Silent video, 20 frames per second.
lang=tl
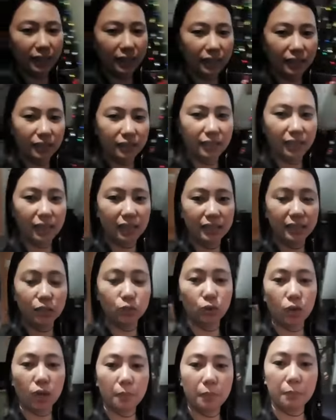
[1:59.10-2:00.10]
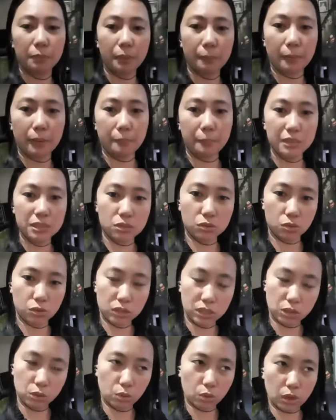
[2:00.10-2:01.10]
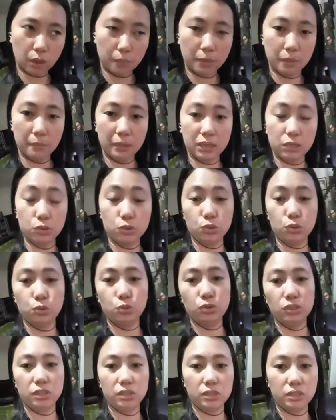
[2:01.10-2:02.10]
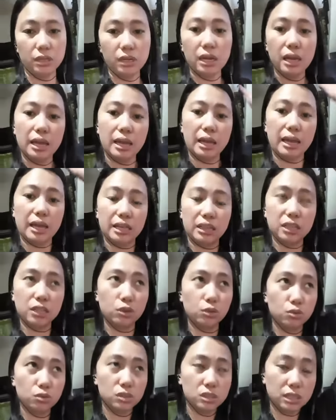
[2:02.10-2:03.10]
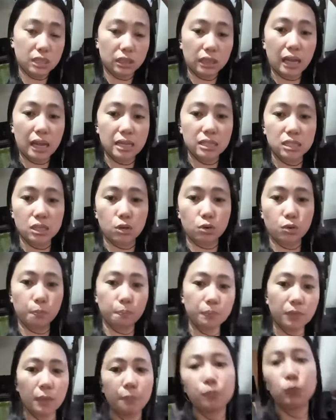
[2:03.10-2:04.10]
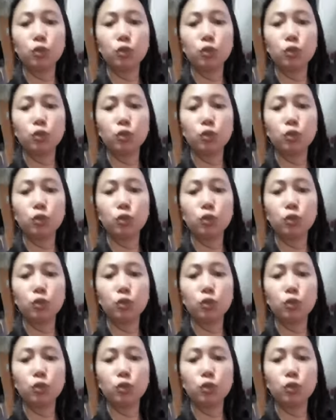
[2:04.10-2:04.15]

And uh, dito kami magpapasko, dito kami mag-New Year. And then, dun sa taas, sa rooftop,